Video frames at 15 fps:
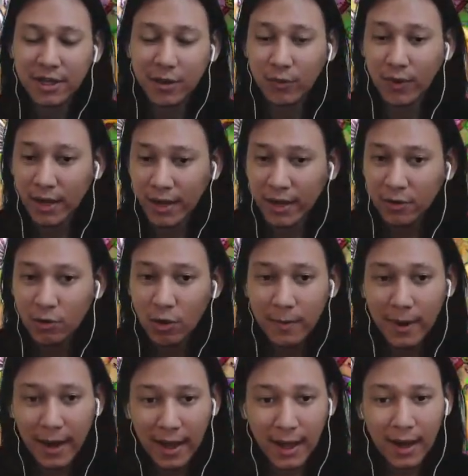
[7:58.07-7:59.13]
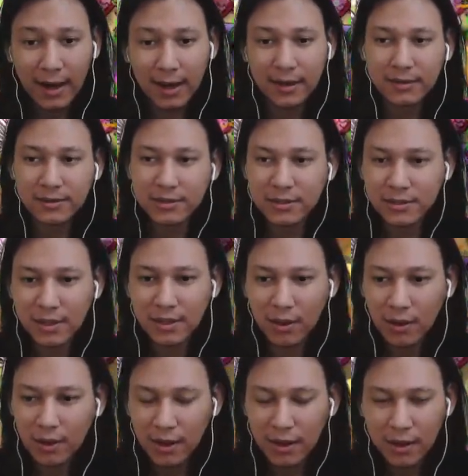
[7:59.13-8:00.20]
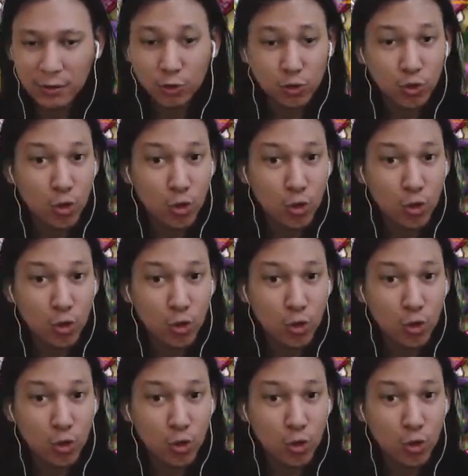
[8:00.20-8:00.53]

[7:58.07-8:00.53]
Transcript: steering wheel ya gue bakal uh,